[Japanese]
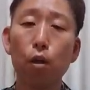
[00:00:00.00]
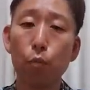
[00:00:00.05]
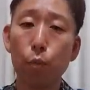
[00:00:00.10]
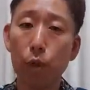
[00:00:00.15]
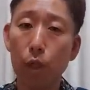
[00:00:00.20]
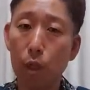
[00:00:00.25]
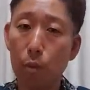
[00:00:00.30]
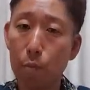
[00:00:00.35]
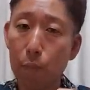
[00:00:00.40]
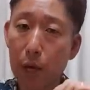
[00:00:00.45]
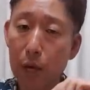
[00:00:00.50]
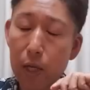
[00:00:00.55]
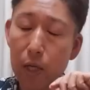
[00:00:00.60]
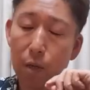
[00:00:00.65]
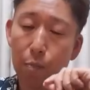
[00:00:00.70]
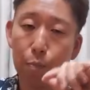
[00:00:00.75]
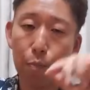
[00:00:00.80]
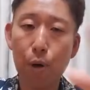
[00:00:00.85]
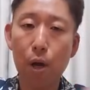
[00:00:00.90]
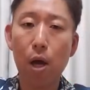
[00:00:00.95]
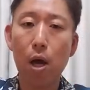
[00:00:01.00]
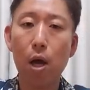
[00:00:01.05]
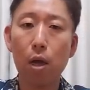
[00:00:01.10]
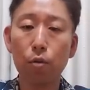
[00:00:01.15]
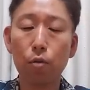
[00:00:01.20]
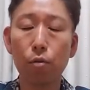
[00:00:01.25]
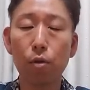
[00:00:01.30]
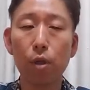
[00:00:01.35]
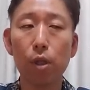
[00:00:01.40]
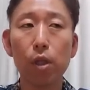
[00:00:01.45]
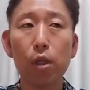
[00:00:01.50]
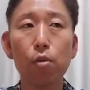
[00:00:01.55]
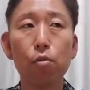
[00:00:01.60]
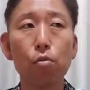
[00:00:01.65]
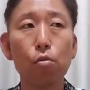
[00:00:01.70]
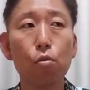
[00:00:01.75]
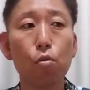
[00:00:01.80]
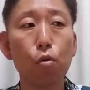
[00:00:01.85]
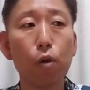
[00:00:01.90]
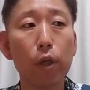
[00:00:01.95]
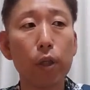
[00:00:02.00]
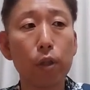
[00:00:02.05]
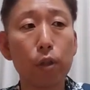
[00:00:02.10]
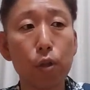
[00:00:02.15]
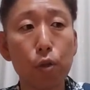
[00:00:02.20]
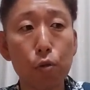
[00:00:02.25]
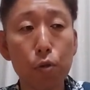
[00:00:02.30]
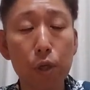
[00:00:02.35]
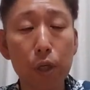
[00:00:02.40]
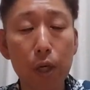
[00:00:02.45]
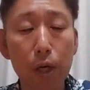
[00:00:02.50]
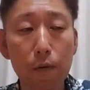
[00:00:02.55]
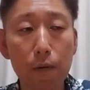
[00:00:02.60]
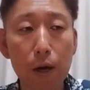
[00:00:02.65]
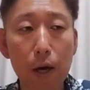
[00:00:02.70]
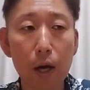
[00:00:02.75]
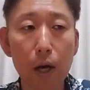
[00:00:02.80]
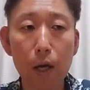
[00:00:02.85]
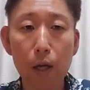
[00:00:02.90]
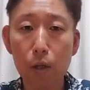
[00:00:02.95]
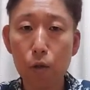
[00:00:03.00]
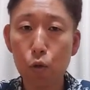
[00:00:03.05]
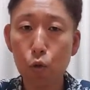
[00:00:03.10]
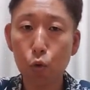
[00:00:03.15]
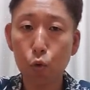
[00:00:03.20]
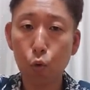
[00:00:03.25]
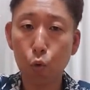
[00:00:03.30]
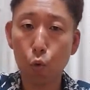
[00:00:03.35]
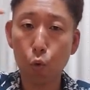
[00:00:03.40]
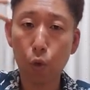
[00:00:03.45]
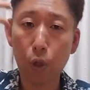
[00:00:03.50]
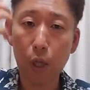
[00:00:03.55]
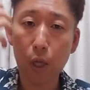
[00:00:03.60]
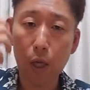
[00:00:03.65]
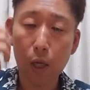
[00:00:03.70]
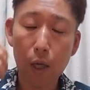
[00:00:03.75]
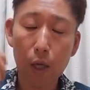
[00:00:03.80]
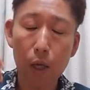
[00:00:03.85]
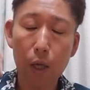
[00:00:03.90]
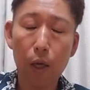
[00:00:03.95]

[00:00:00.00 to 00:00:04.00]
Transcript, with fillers: 君みたいに前にパーンと出てくる声っていうよりかはちょっとこうね、